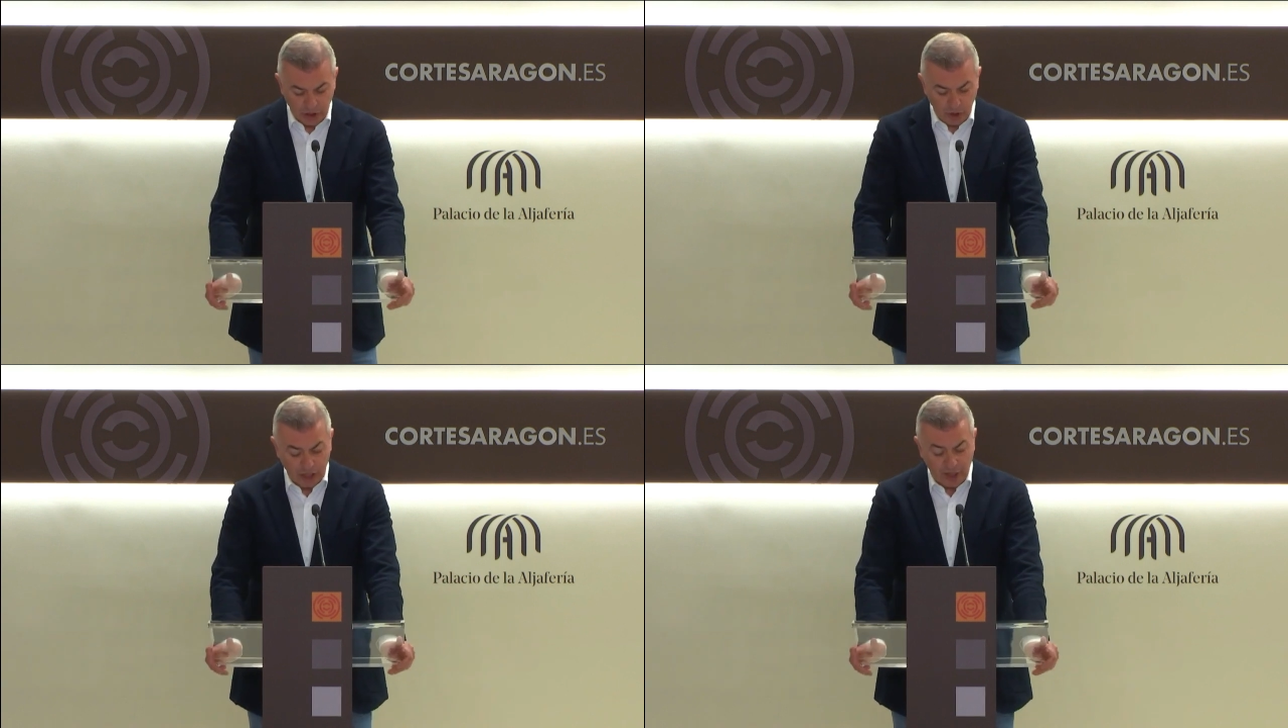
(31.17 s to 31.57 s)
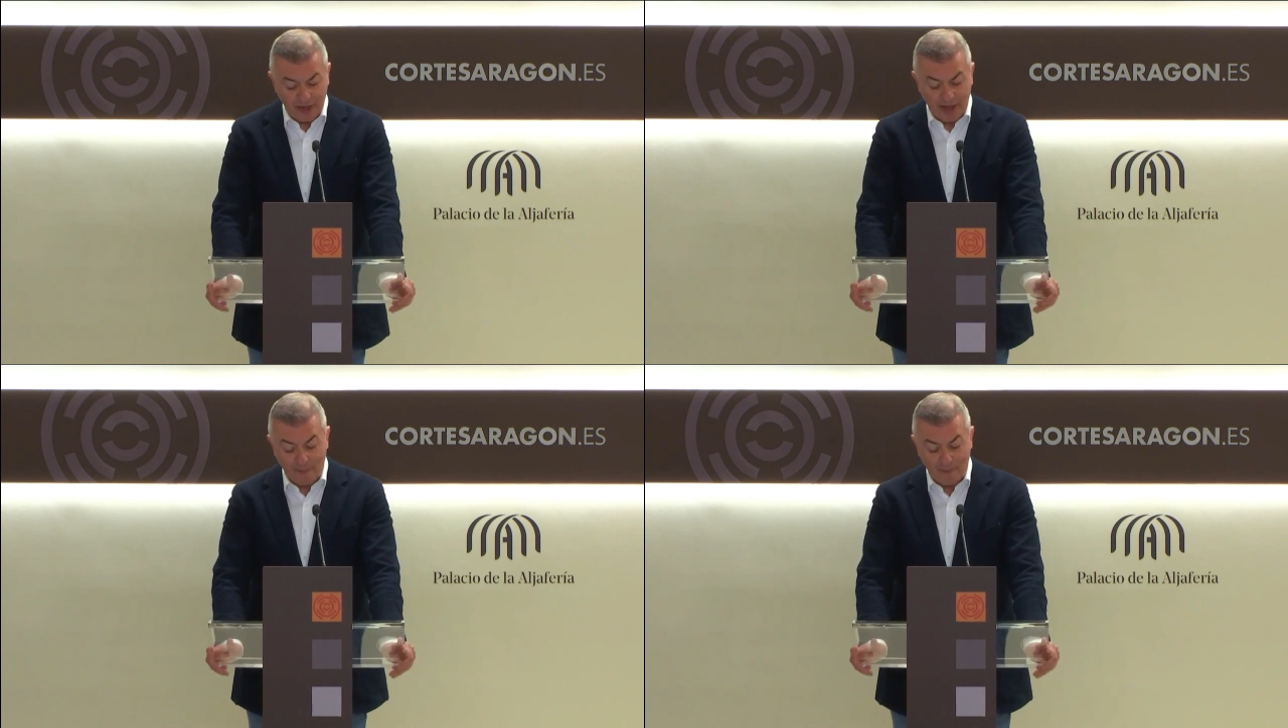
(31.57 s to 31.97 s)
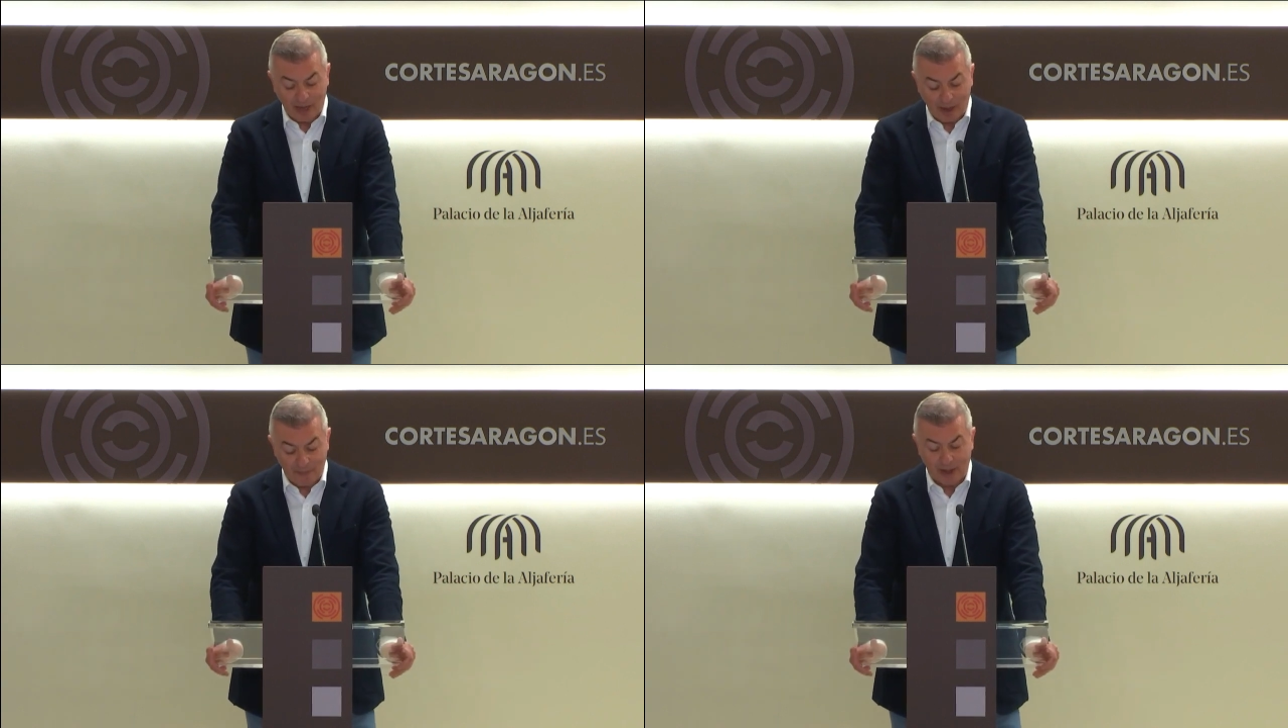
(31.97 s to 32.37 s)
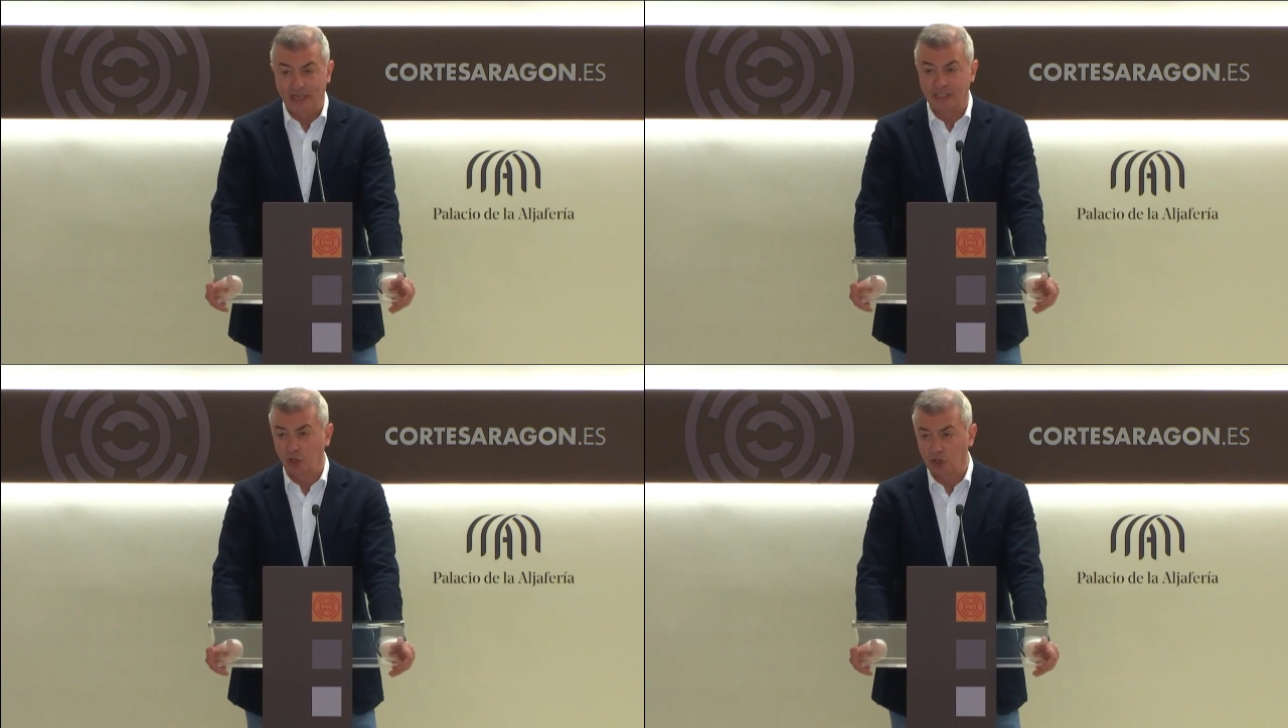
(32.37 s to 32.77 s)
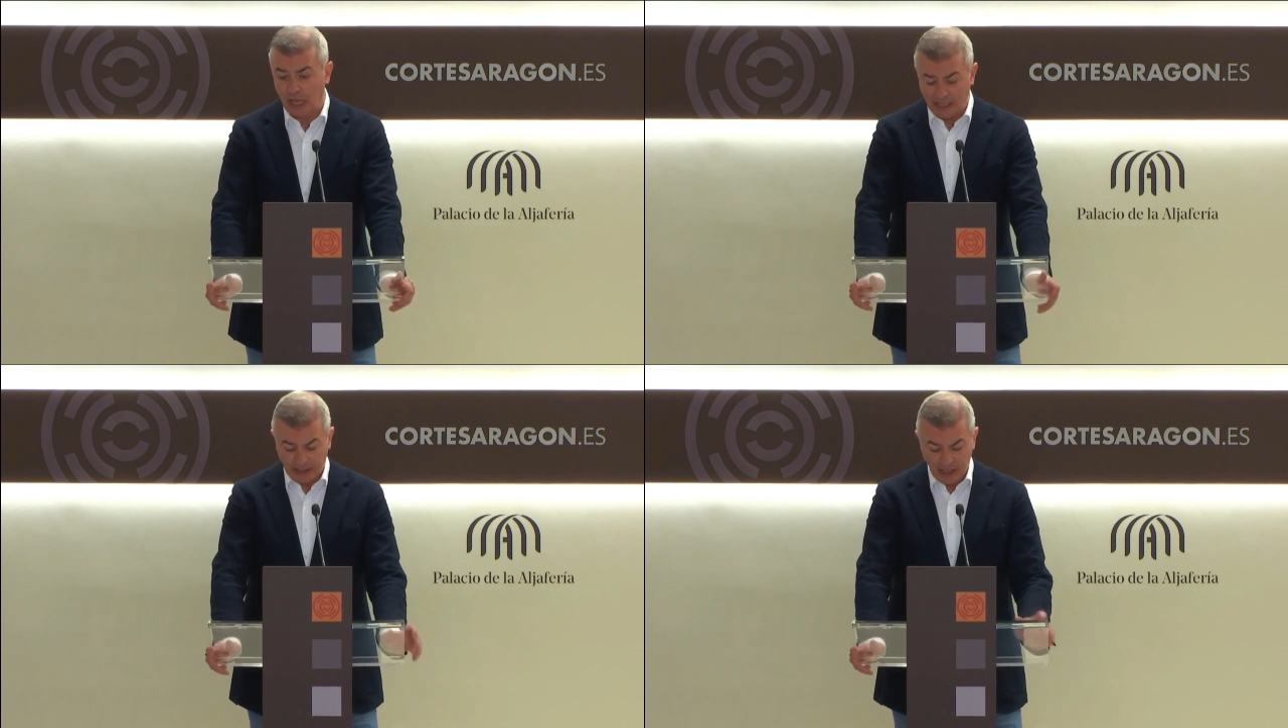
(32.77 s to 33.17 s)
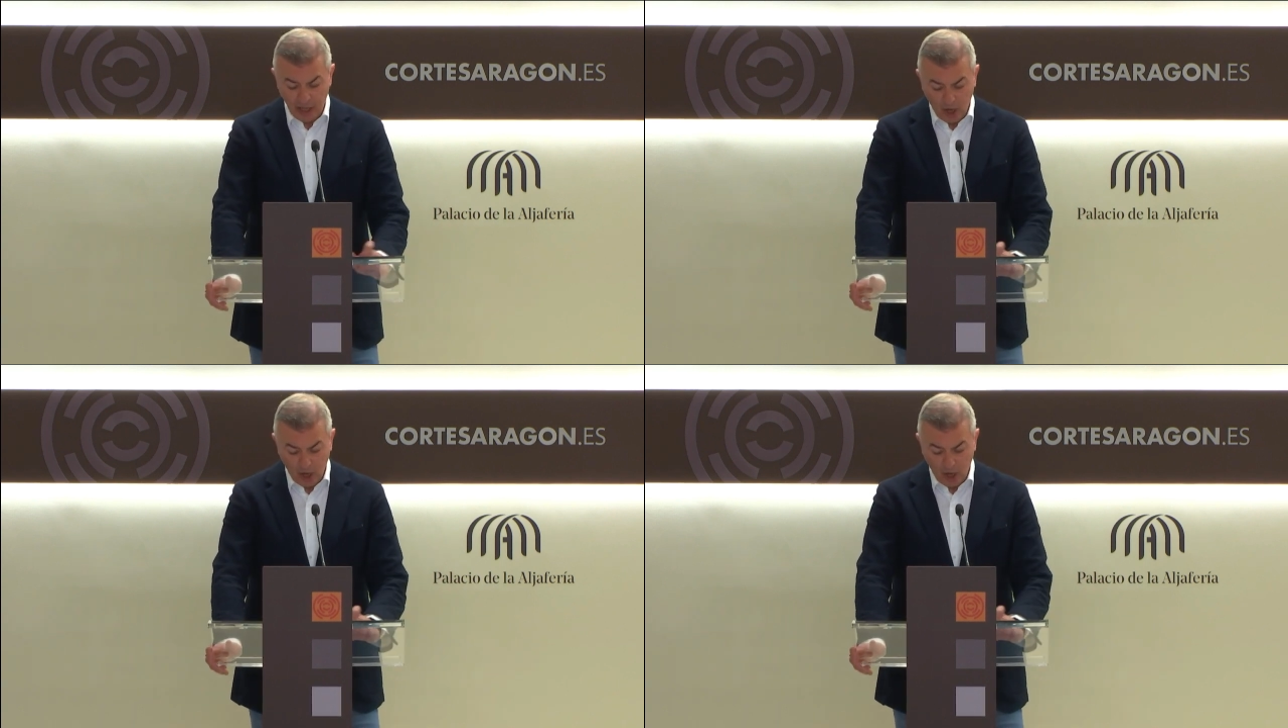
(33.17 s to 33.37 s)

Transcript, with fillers: Si no se hace nada para cambiar las cosas,